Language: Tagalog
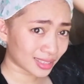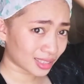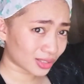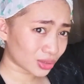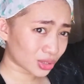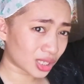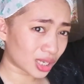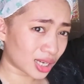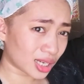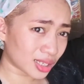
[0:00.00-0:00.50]

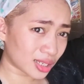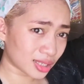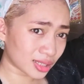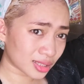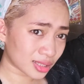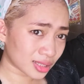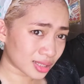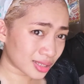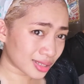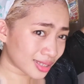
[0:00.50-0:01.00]
Ito siya.
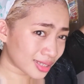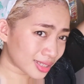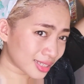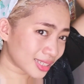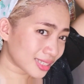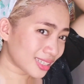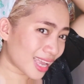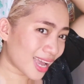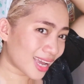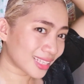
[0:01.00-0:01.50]

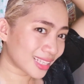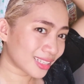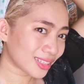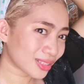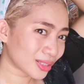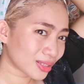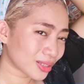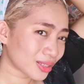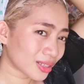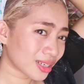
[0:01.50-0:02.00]
Yan,
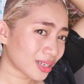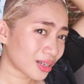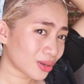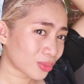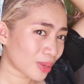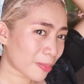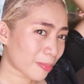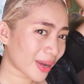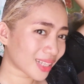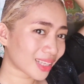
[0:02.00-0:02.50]

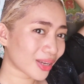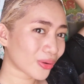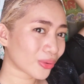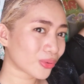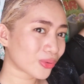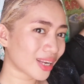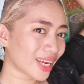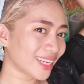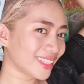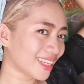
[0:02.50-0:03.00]
umi-effect na yung
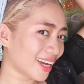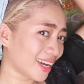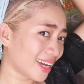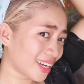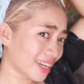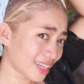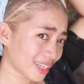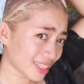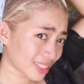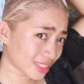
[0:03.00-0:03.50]
kulay
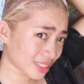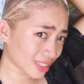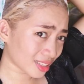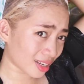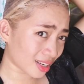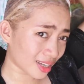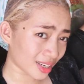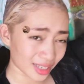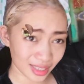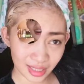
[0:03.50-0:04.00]
niya. Ayan siya,
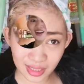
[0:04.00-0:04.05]
guys.